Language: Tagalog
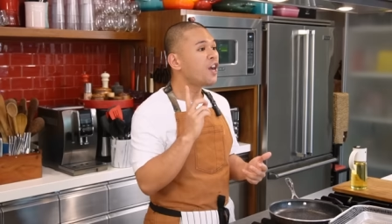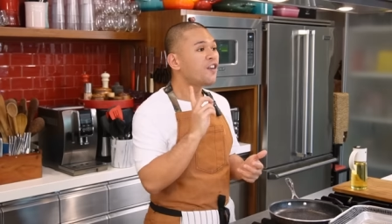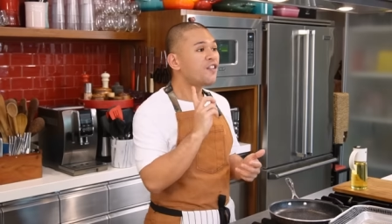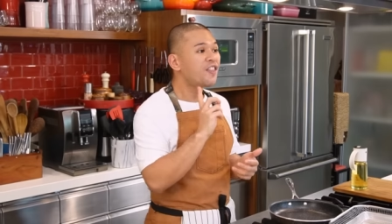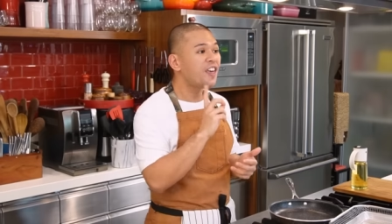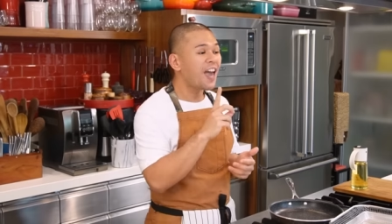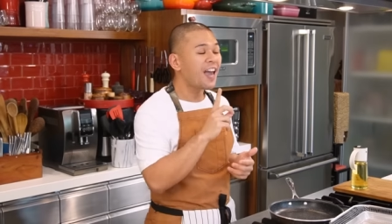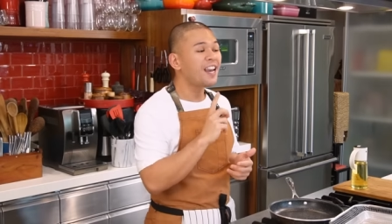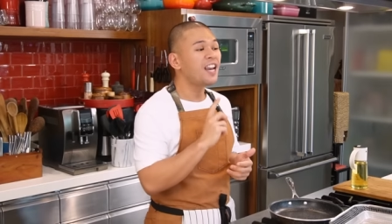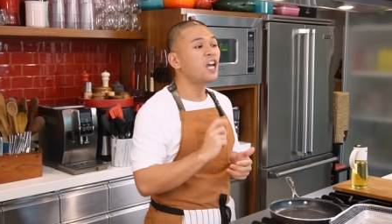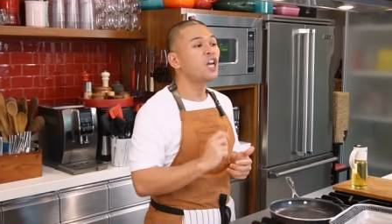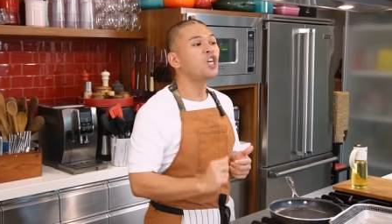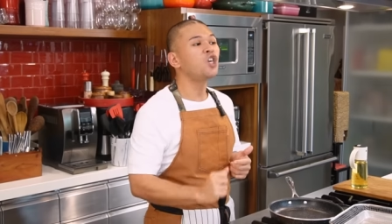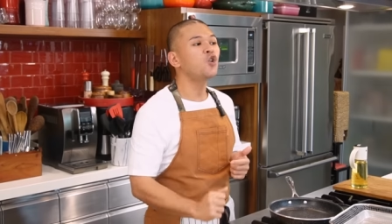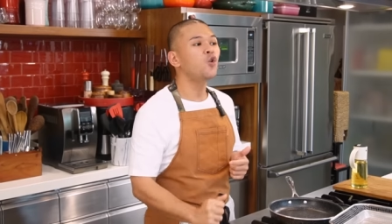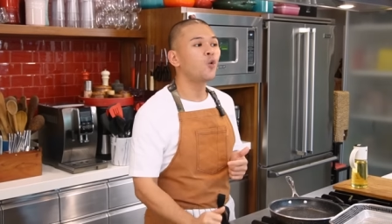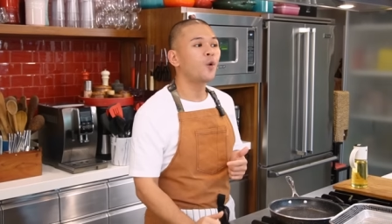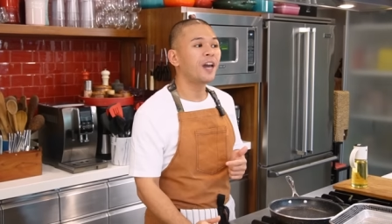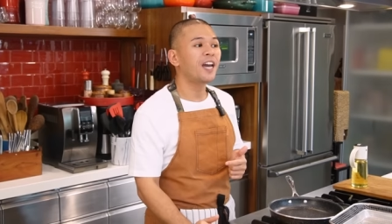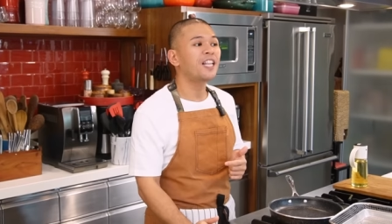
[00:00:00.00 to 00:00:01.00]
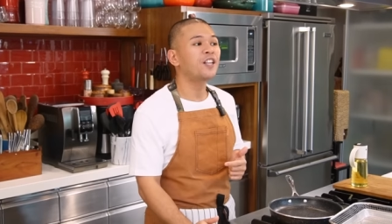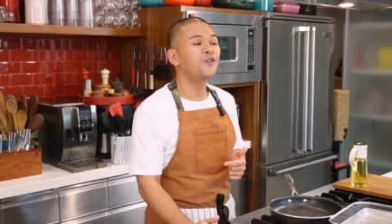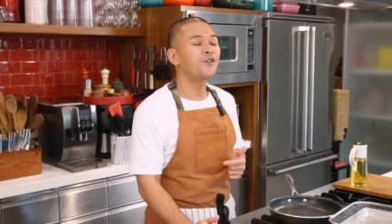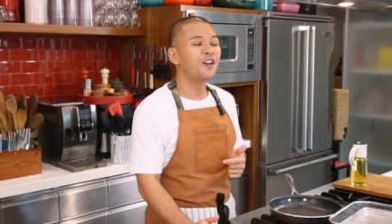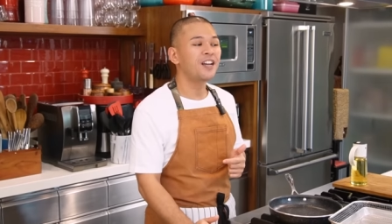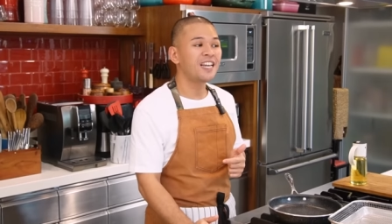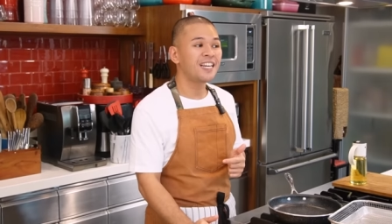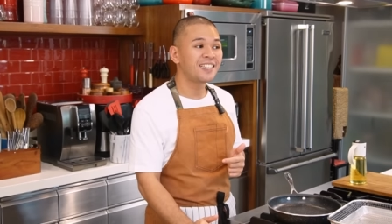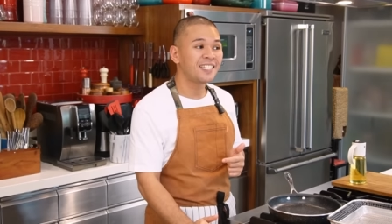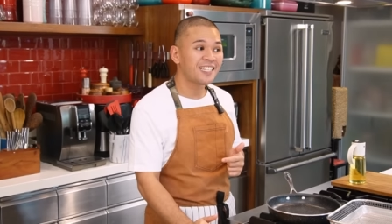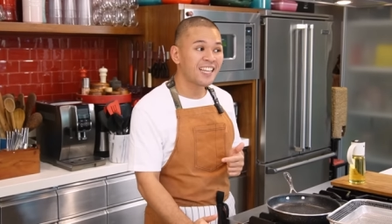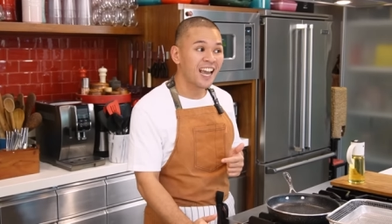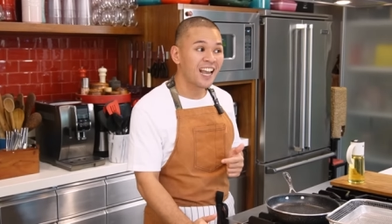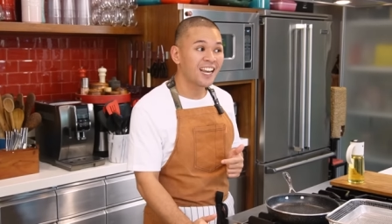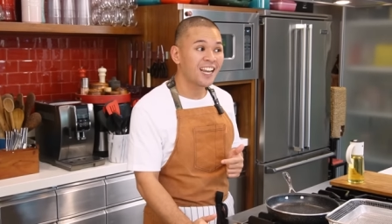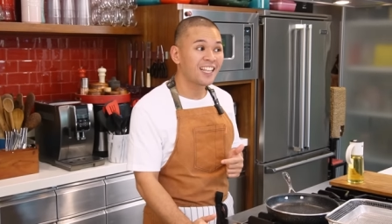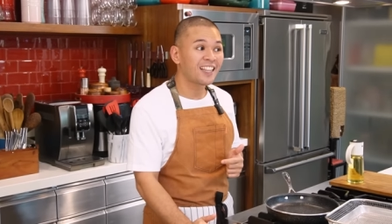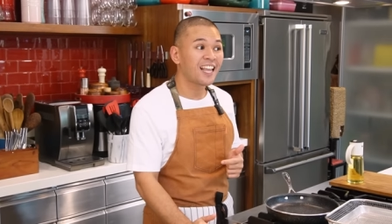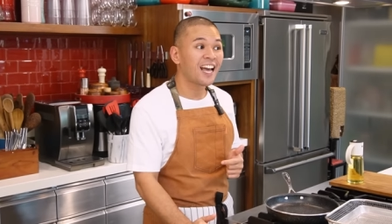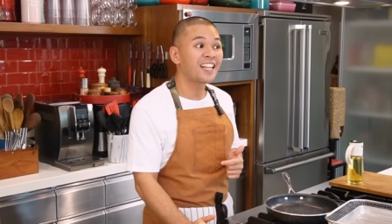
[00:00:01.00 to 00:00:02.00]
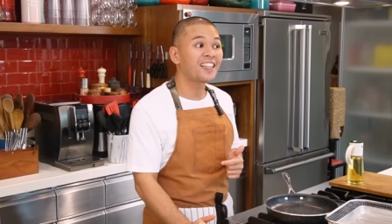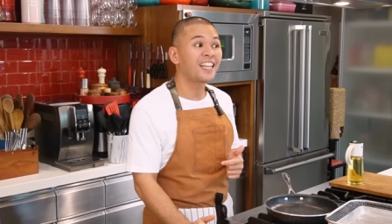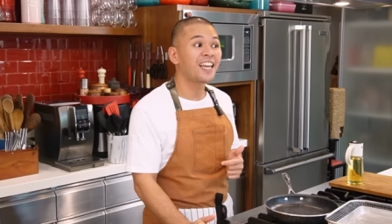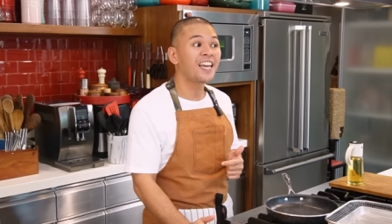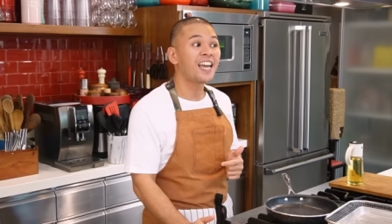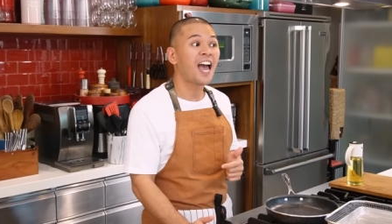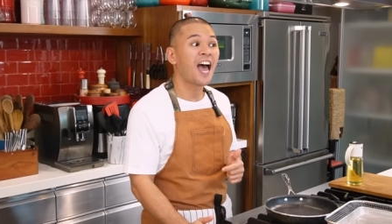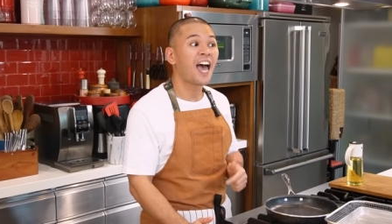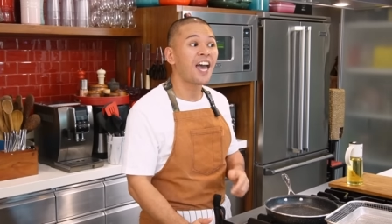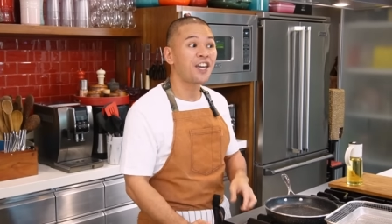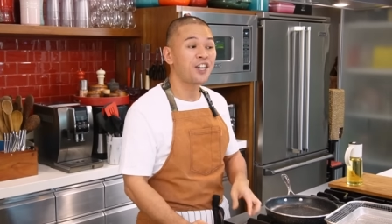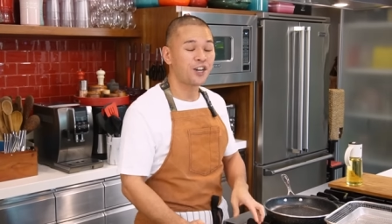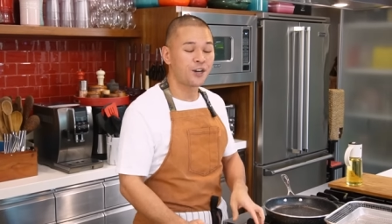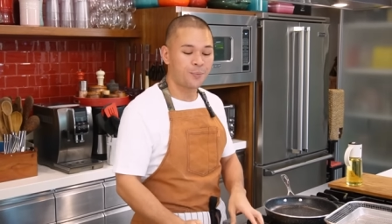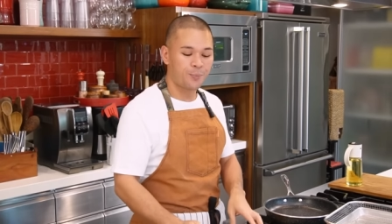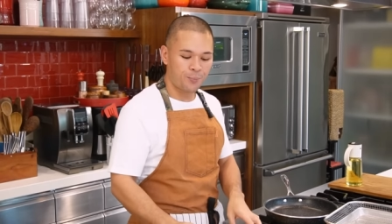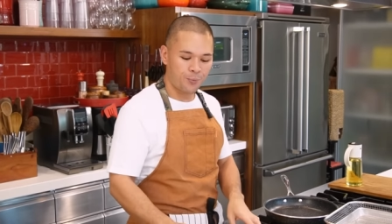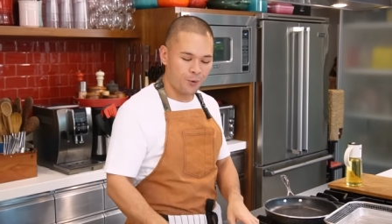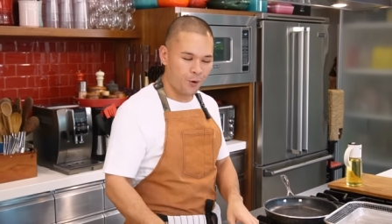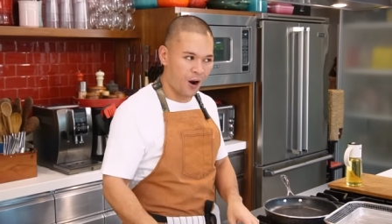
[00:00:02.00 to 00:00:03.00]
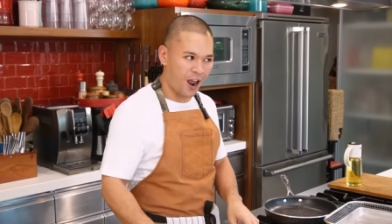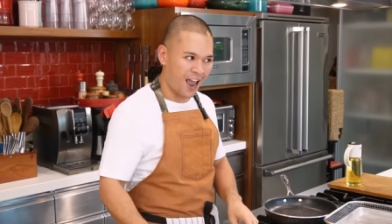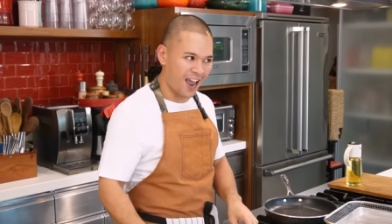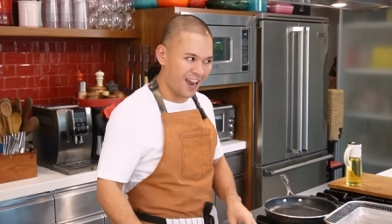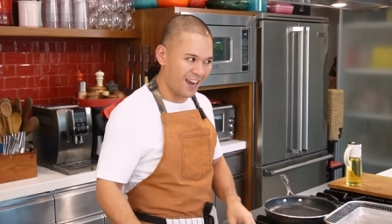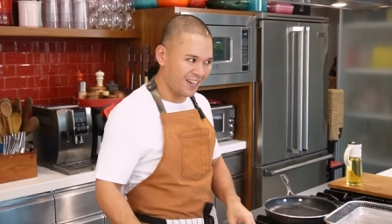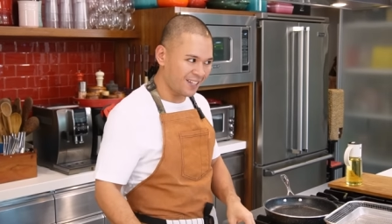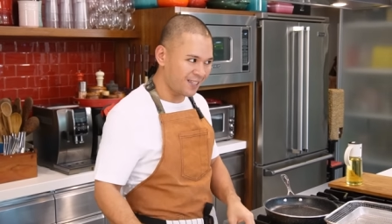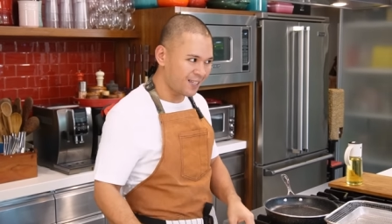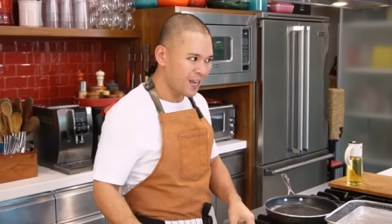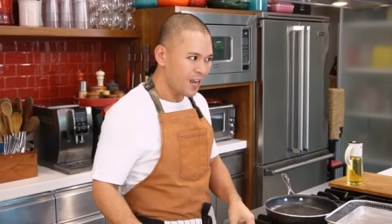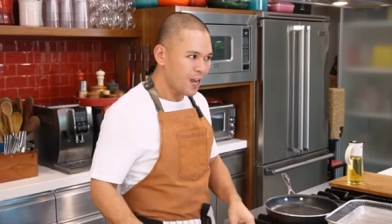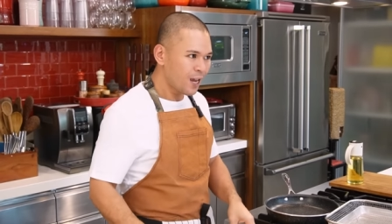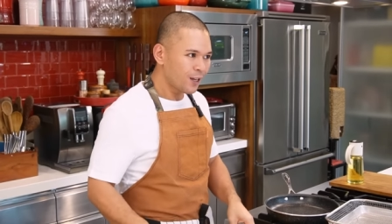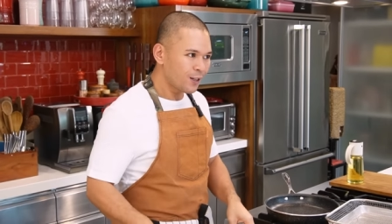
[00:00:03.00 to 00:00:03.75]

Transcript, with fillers: then you can really sell it at a higher price.